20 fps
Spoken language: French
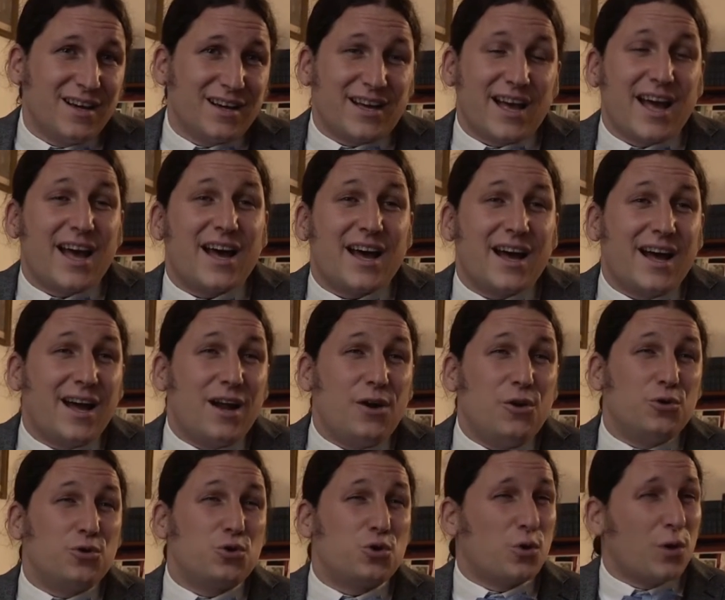Car
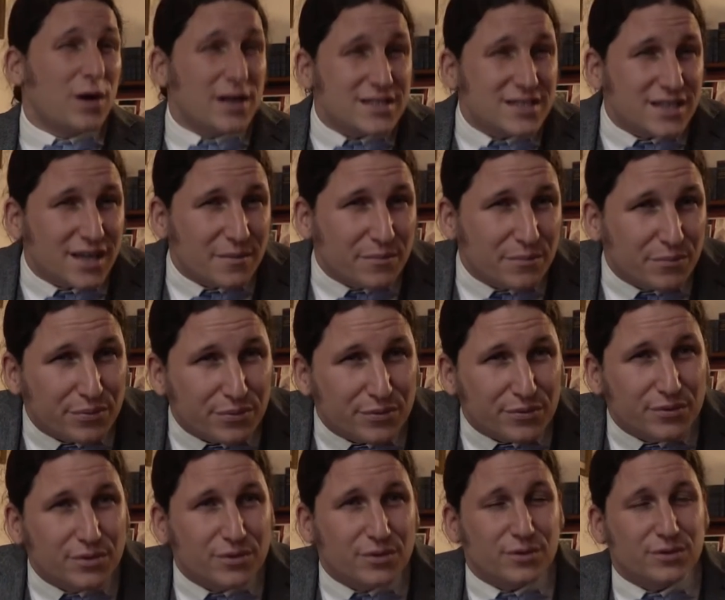le troisième but
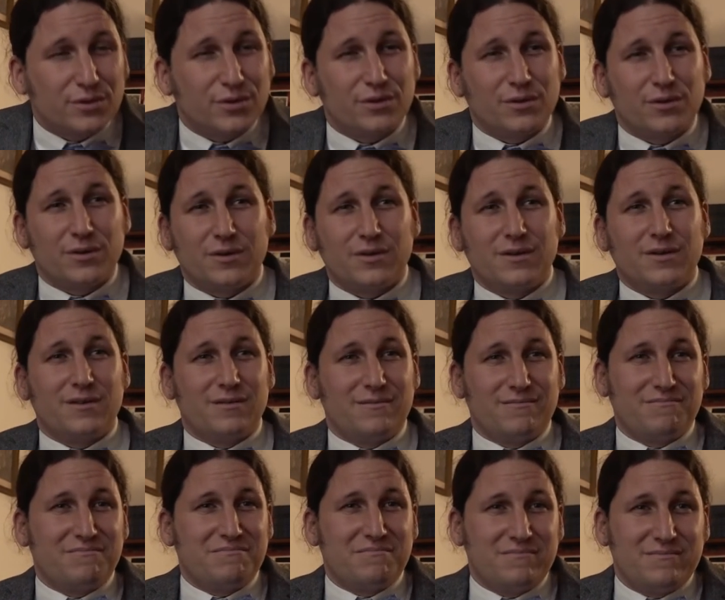de notre
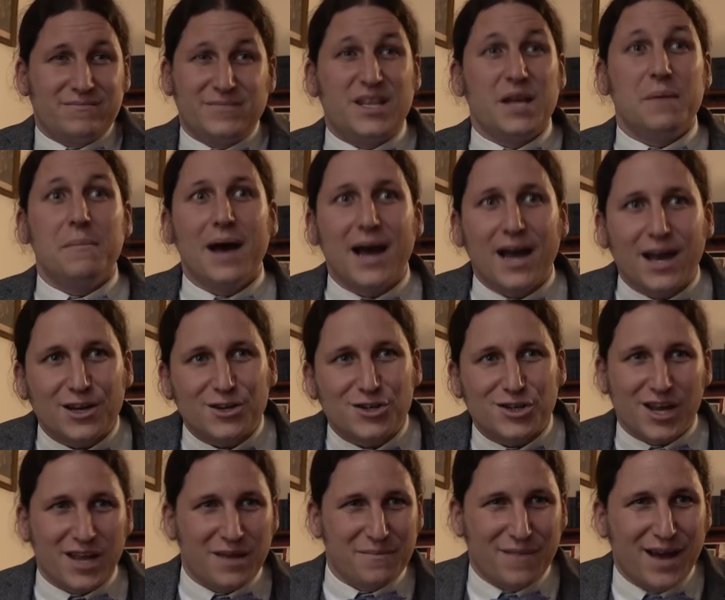
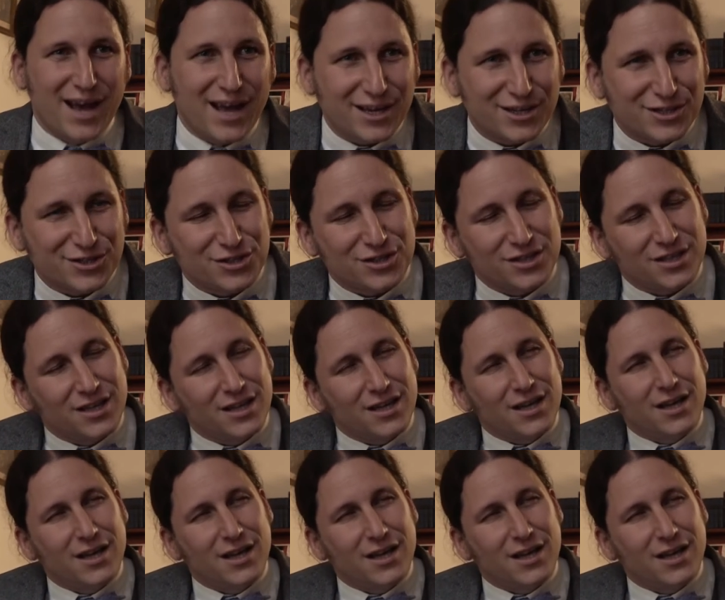démarche et marche